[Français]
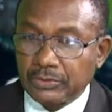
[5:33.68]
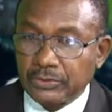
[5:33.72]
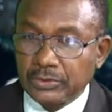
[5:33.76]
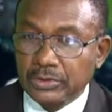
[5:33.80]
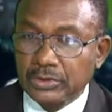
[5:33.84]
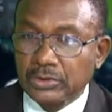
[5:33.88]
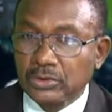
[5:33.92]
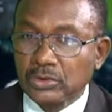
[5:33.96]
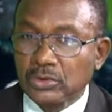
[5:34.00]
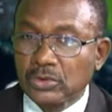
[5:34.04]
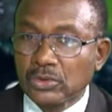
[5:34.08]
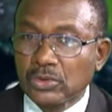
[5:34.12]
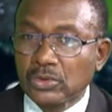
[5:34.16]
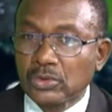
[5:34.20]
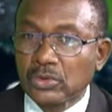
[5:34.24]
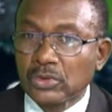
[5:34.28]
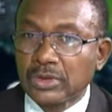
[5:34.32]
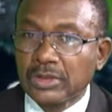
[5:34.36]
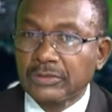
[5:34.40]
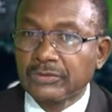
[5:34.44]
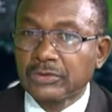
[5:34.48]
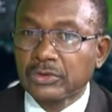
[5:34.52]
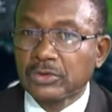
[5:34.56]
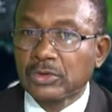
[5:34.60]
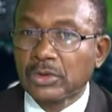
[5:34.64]
qu a
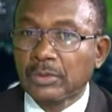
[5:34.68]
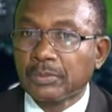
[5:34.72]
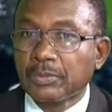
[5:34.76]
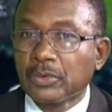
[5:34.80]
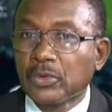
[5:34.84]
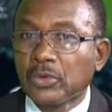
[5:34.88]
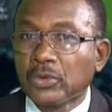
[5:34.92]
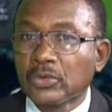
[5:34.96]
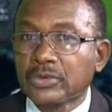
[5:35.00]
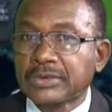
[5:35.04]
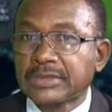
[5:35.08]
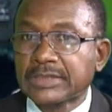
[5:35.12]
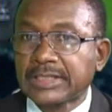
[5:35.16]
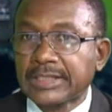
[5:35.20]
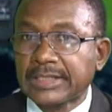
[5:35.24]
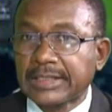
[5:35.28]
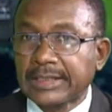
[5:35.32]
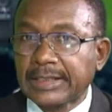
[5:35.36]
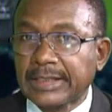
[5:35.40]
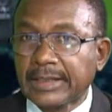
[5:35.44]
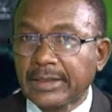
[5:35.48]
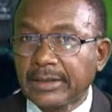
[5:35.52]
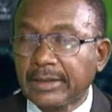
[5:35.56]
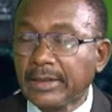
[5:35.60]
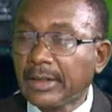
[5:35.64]
vécue un peu au
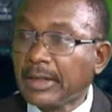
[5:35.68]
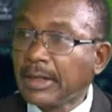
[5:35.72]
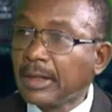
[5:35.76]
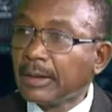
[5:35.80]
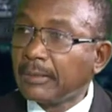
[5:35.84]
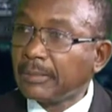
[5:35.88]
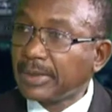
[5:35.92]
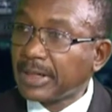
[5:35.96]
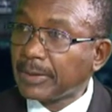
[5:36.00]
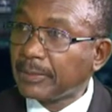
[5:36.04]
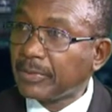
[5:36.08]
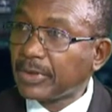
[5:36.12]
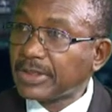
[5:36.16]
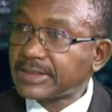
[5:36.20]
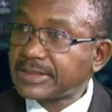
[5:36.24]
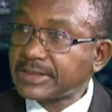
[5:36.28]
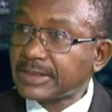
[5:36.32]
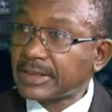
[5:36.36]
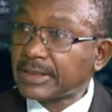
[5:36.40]
Sénégal par rapport à ça.